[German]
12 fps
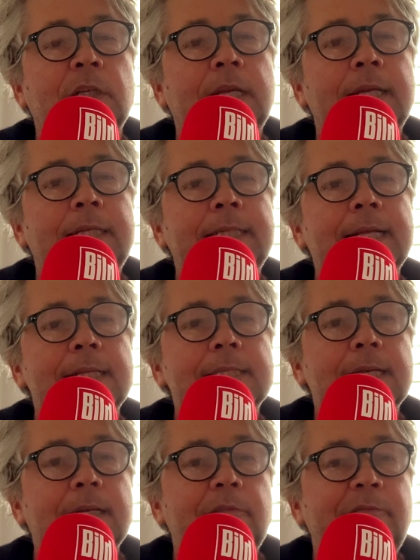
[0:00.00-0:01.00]
sondern die
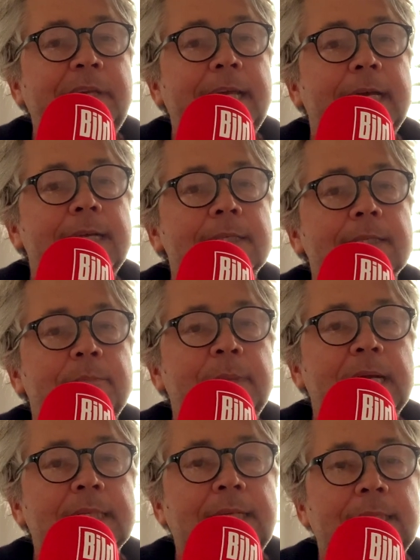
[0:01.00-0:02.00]
Tatsache, wie er das
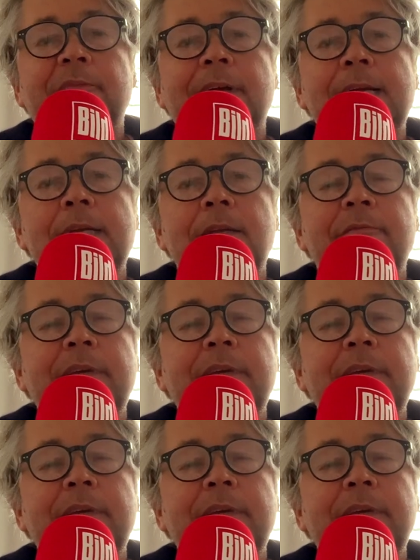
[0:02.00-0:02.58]
gemacht hat, weil